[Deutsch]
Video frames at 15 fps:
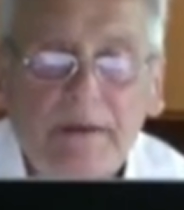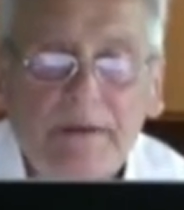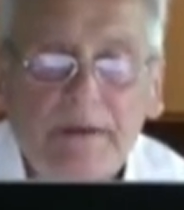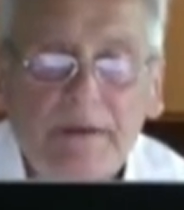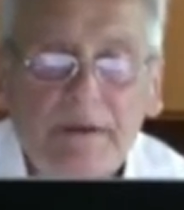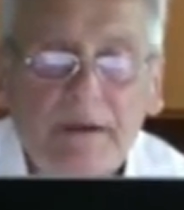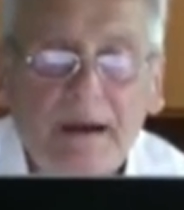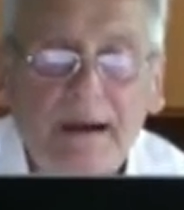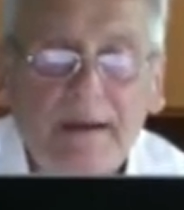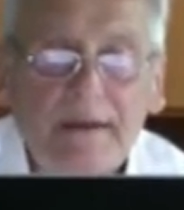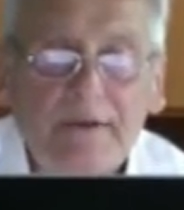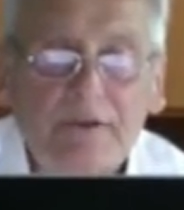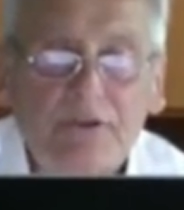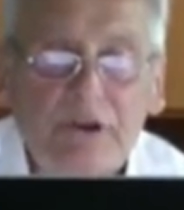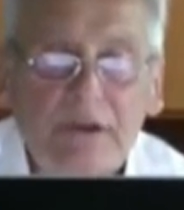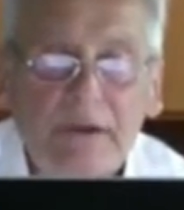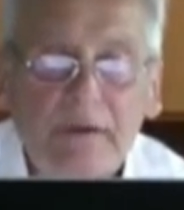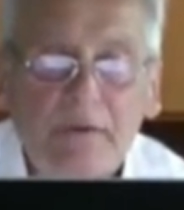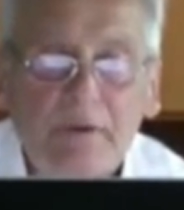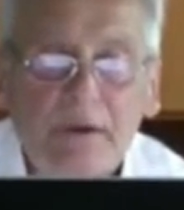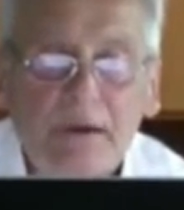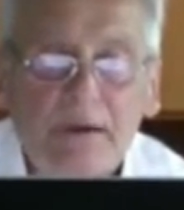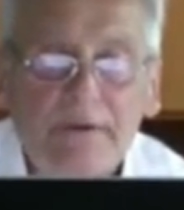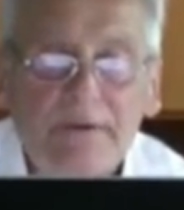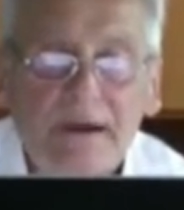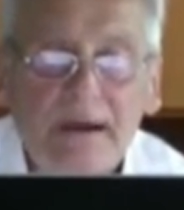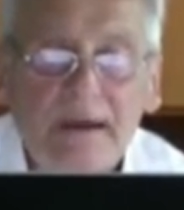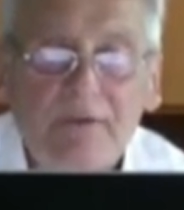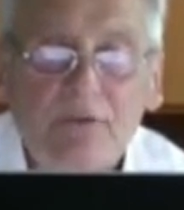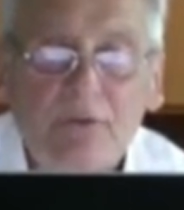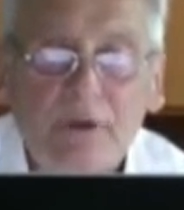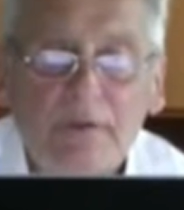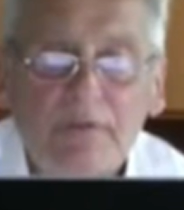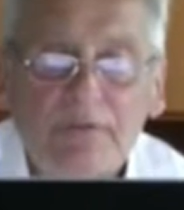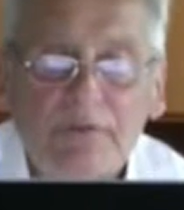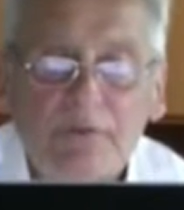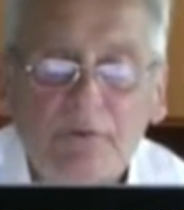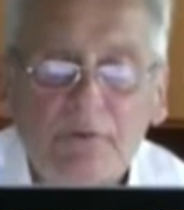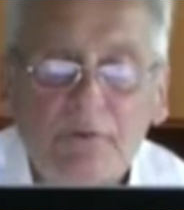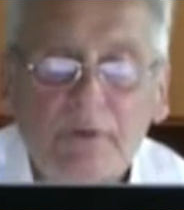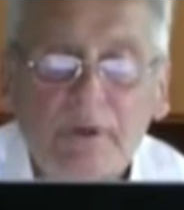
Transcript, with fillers: den Iran-Anschlägen und den Katar-Isolationen